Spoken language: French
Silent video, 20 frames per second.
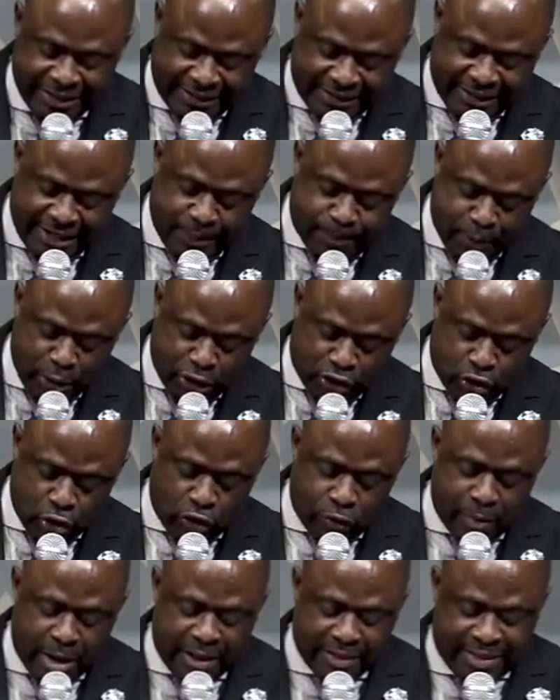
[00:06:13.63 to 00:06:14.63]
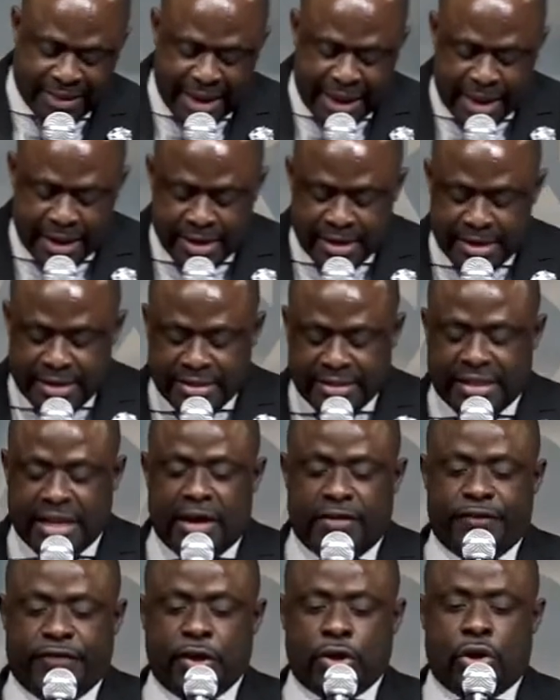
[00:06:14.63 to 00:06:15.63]
des disciples s'augmenta
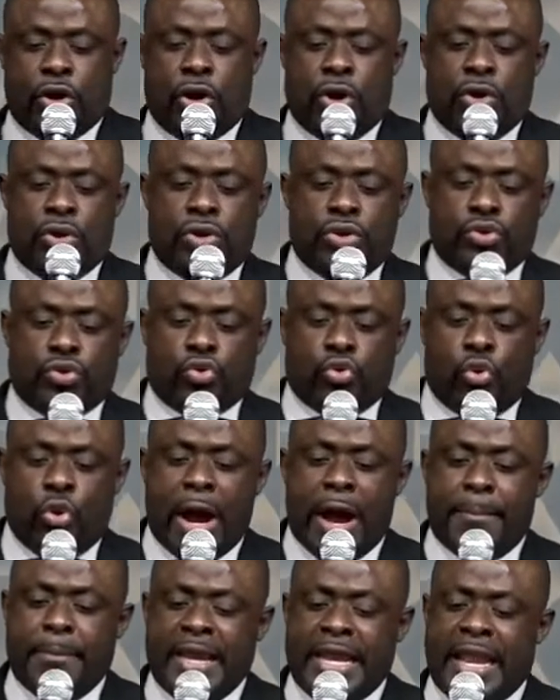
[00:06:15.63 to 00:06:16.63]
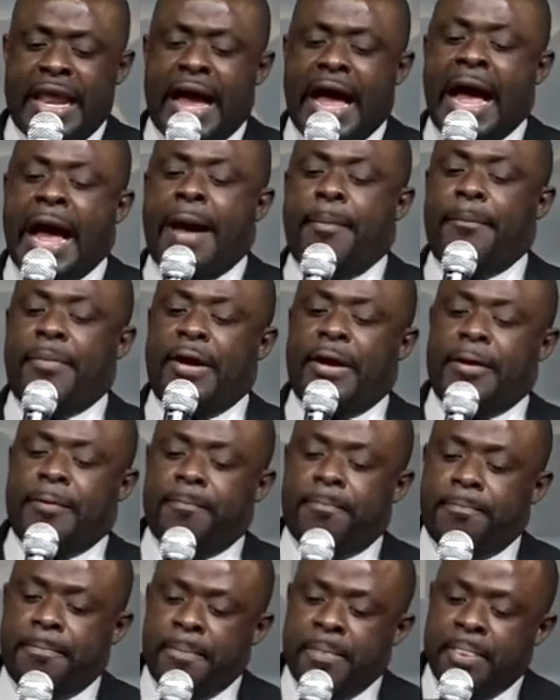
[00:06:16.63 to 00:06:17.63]
d'environ 3000
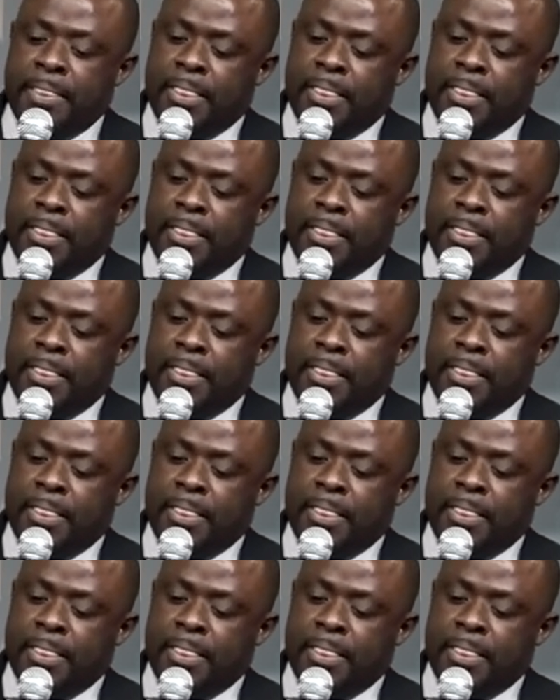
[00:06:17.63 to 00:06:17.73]
âmes.